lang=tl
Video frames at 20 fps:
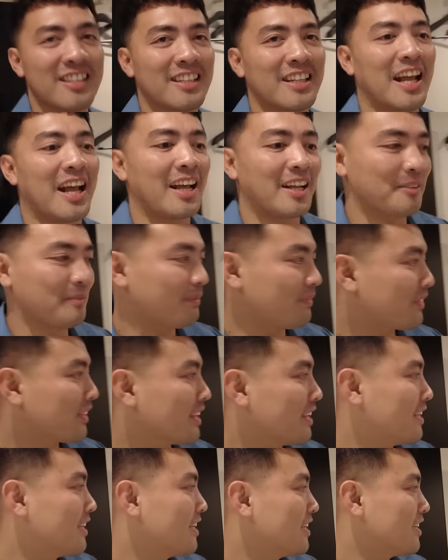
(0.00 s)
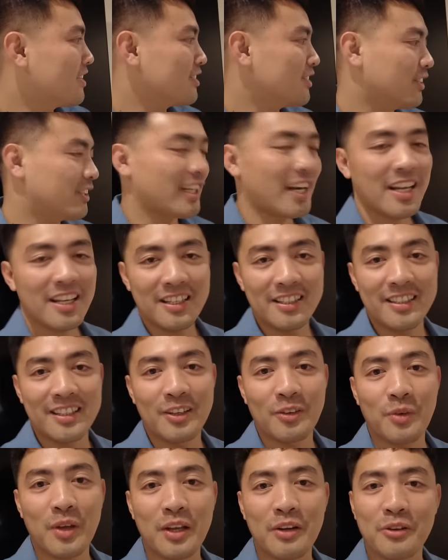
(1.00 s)
snack. So tara,
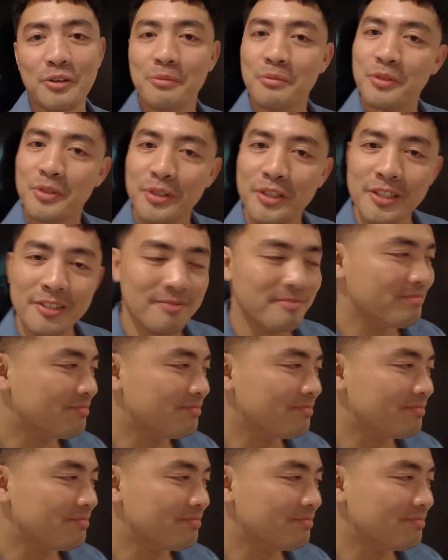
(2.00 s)
quick room tour.